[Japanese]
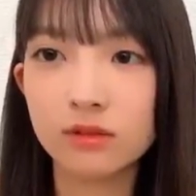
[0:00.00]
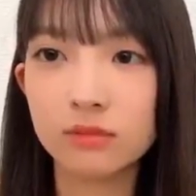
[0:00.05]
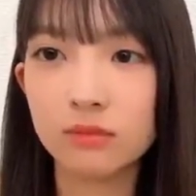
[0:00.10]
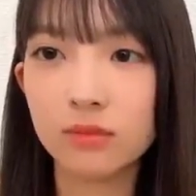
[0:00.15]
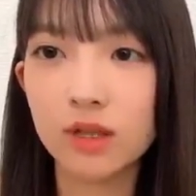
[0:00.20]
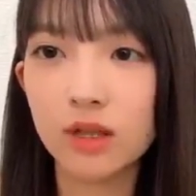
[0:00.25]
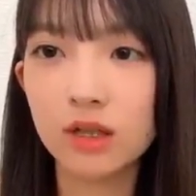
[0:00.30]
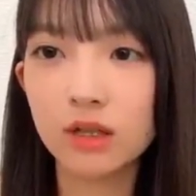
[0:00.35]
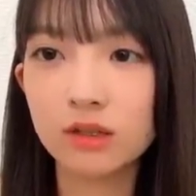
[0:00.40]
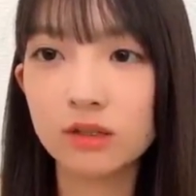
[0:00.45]

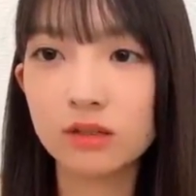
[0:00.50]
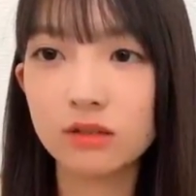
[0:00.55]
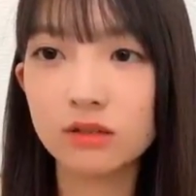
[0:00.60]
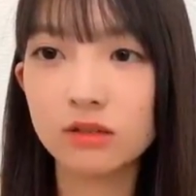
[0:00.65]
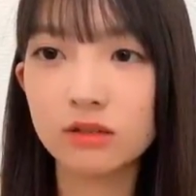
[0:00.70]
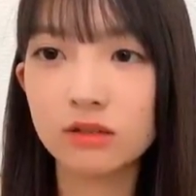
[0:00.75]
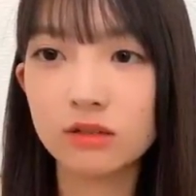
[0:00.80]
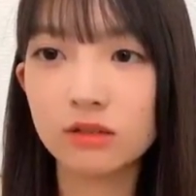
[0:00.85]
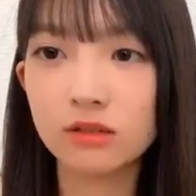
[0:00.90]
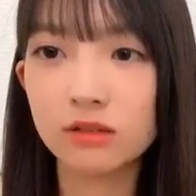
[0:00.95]
マー
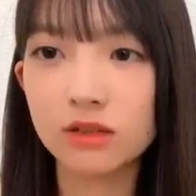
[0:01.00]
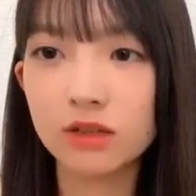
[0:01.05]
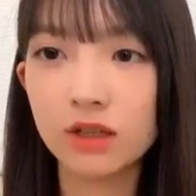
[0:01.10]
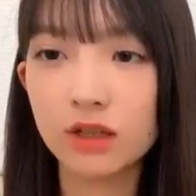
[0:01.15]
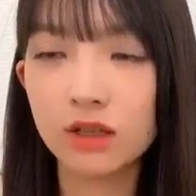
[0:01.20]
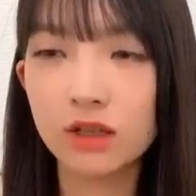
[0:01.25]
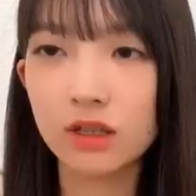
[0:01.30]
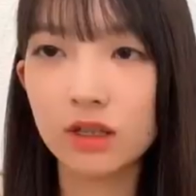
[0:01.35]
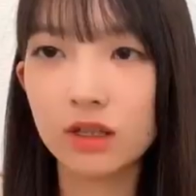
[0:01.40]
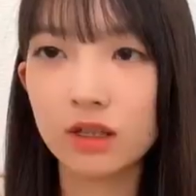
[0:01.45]
君た
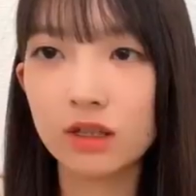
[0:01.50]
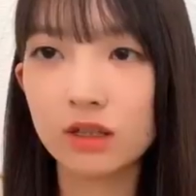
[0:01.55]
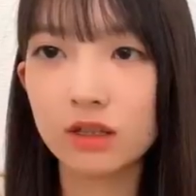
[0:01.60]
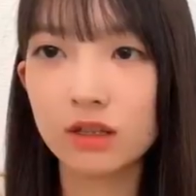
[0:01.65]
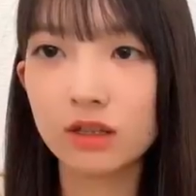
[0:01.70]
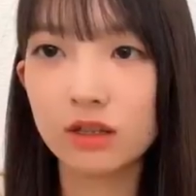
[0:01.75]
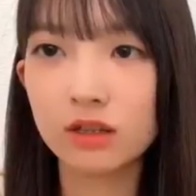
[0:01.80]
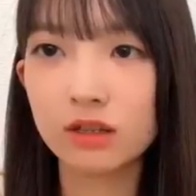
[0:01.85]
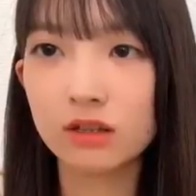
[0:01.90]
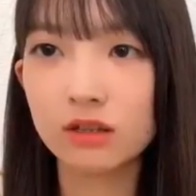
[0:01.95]
け
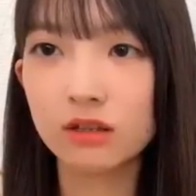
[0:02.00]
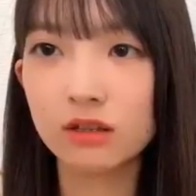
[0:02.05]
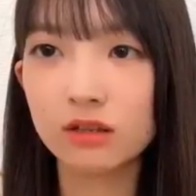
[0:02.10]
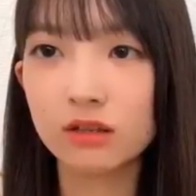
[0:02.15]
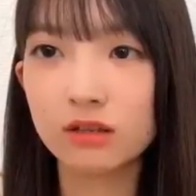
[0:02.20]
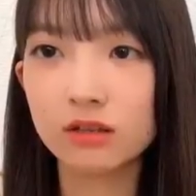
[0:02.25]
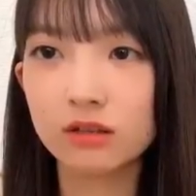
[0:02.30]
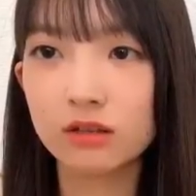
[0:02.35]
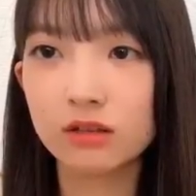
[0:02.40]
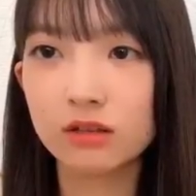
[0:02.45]

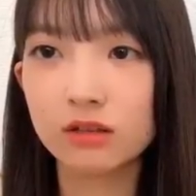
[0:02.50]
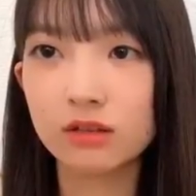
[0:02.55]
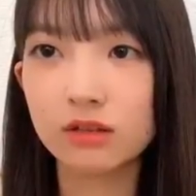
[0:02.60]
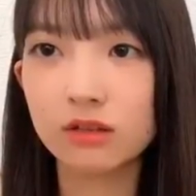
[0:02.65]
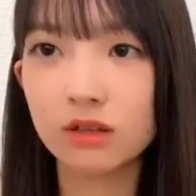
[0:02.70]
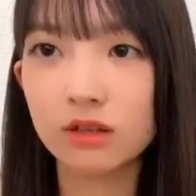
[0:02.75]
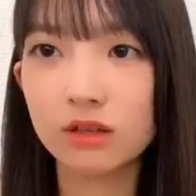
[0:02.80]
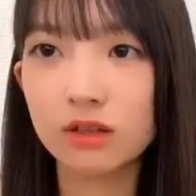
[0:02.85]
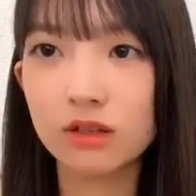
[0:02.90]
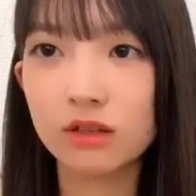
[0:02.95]

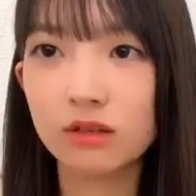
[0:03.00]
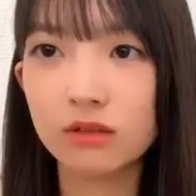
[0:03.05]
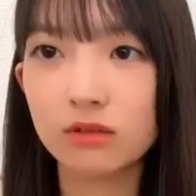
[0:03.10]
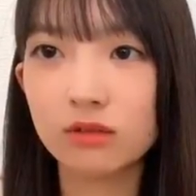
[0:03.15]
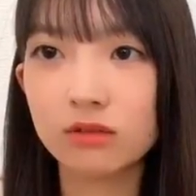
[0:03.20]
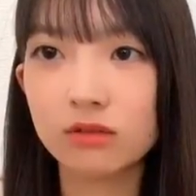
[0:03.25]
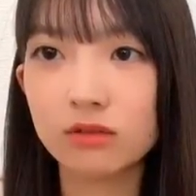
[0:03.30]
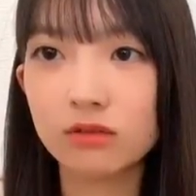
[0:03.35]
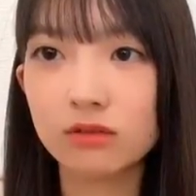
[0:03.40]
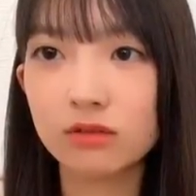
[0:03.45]
たけどん
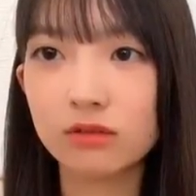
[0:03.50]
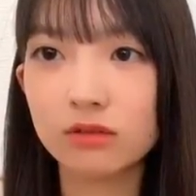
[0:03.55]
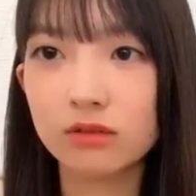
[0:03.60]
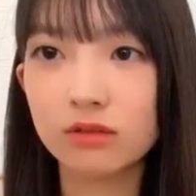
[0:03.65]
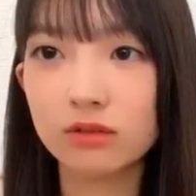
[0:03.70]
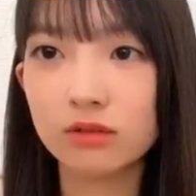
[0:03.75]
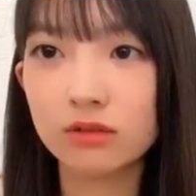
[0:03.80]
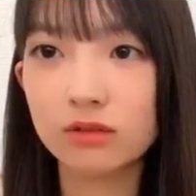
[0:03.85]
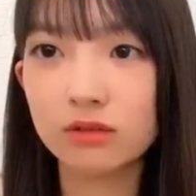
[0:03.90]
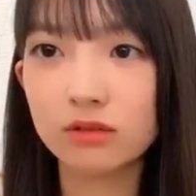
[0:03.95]

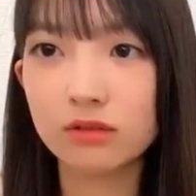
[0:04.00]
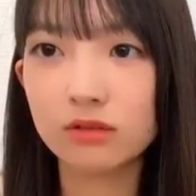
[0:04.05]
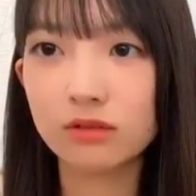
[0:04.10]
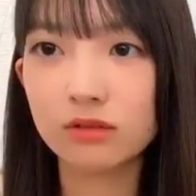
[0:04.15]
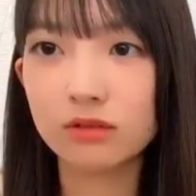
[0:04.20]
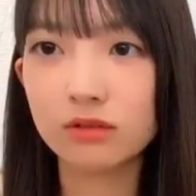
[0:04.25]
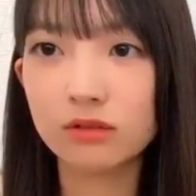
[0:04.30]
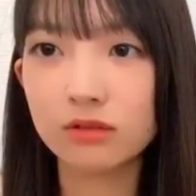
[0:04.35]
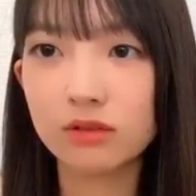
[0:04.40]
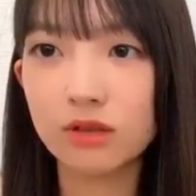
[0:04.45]

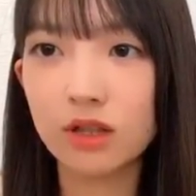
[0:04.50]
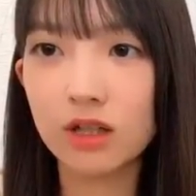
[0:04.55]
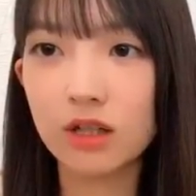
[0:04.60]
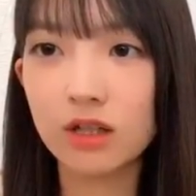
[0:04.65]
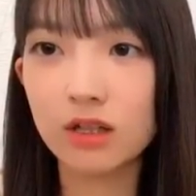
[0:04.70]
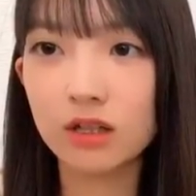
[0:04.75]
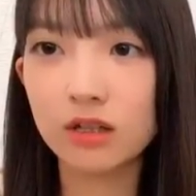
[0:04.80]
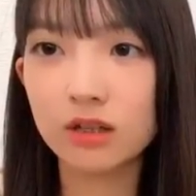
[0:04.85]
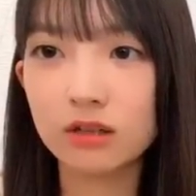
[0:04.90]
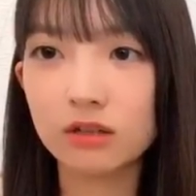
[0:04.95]

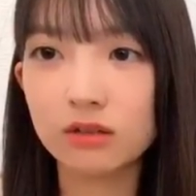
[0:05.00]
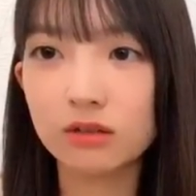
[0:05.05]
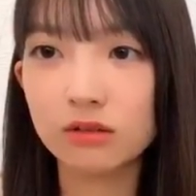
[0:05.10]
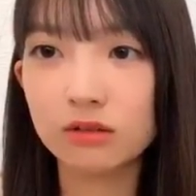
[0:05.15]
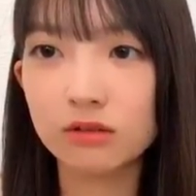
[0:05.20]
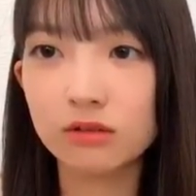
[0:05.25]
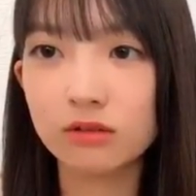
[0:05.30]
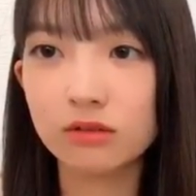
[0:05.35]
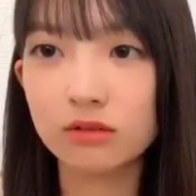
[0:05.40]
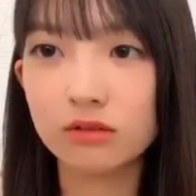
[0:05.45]
銀河の
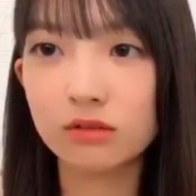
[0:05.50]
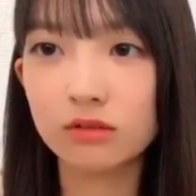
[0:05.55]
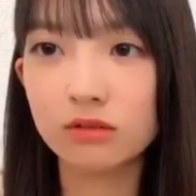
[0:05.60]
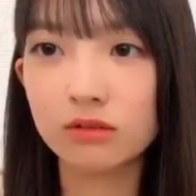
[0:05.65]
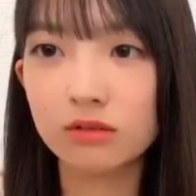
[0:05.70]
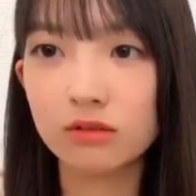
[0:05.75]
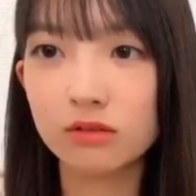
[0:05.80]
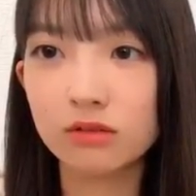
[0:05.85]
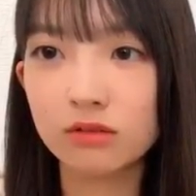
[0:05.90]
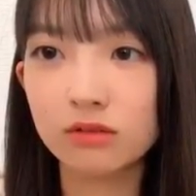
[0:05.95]

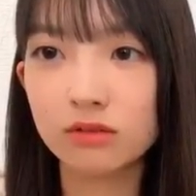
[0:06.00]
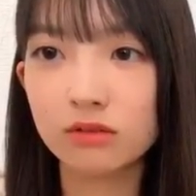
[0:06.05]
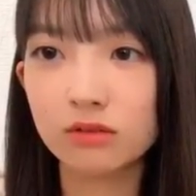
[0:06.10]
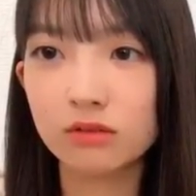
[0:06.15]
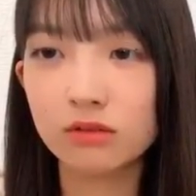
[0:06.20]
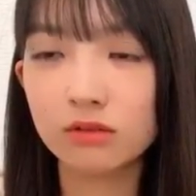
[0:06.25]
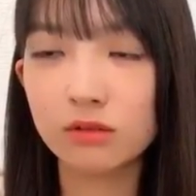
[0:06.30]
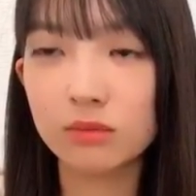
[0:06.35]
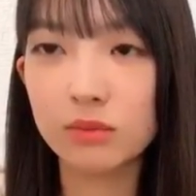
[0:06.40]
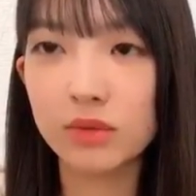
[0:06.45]

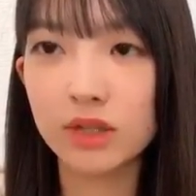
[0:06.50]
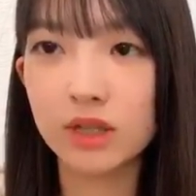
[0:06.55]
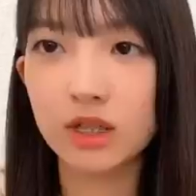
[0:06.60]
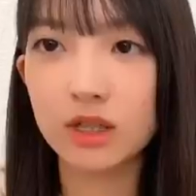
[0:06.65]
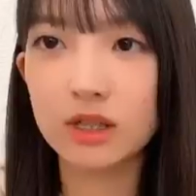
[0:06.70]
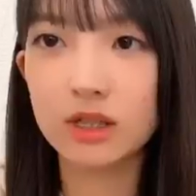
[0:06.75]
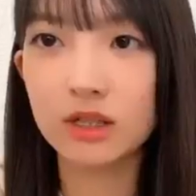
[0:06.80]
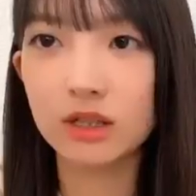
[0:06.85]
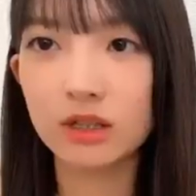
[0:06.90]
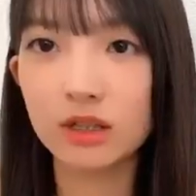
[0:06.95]
踏
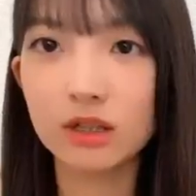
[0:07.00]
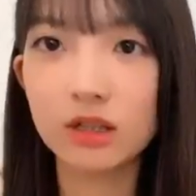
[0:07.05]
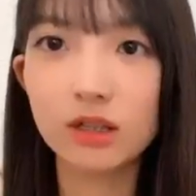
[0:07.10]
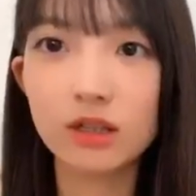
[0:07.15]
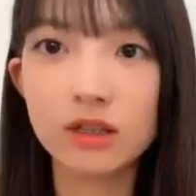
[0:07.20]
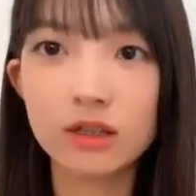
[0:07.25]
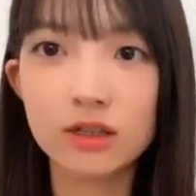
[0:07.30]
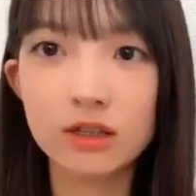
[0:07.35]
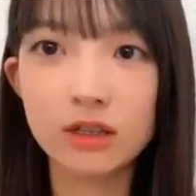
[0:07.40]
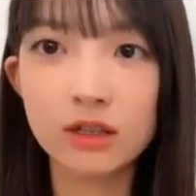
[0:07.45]
切
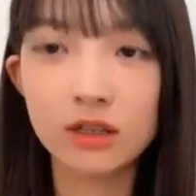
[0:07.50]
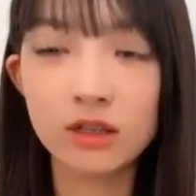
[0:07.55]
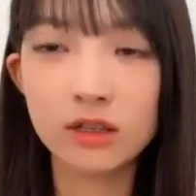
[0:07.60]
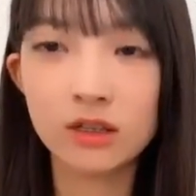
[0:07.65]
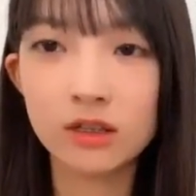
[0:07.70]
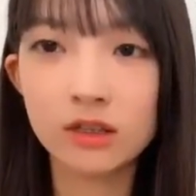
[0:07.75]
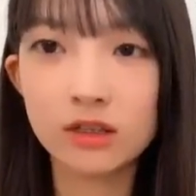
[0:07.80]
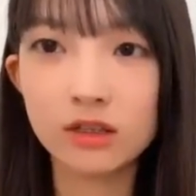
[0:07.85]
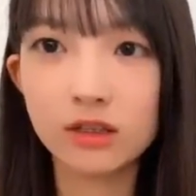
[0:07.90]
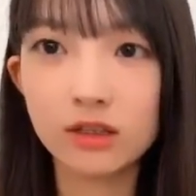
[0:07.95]

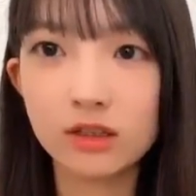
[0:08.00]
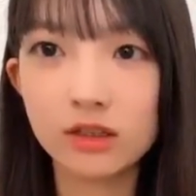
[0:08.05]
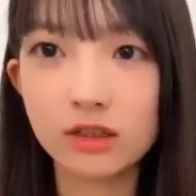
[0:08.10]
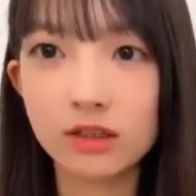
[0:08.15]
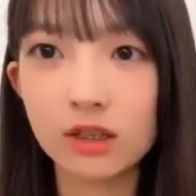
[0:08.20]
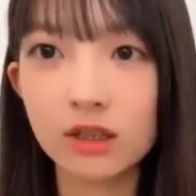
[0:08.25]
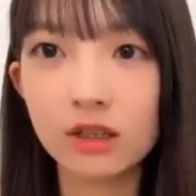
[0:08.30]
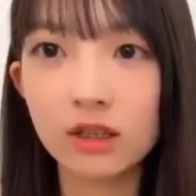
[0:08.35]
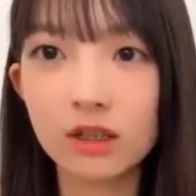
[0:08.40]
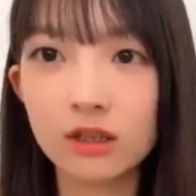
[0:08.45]

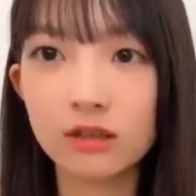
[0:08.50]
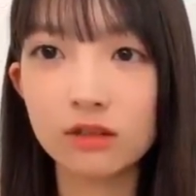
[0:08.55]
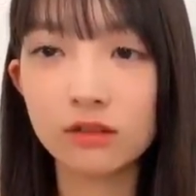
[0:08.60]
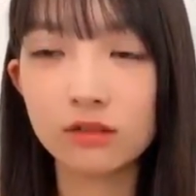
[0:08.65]
717